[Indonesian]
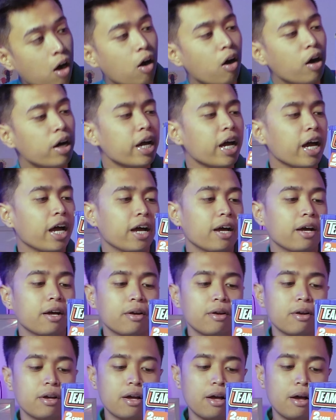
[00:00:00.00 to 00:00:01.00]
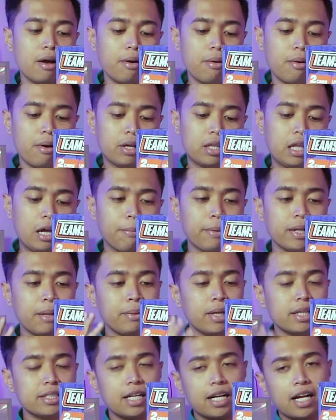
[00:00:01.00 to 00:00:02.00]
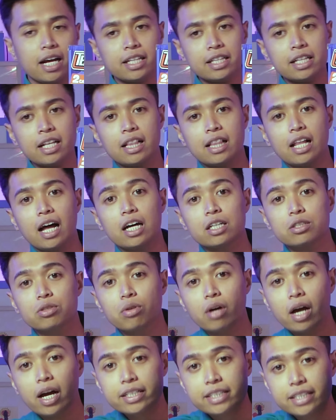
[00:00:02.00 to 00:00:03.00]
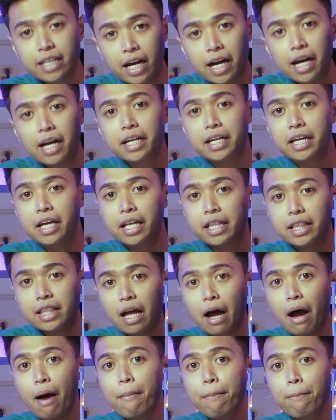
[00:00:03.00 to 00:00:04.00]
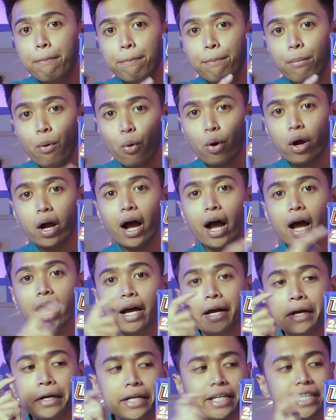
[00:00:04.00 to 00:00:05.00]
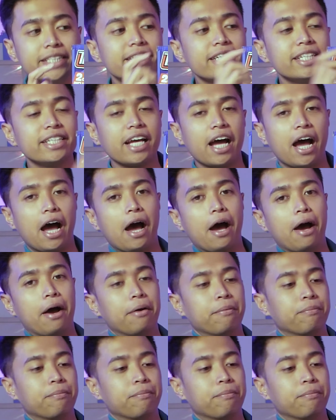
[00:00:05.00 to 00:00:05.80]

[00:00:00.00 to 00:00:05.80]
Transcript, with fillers: Oke, daripada penasaran, langsung aja kita buka isinya.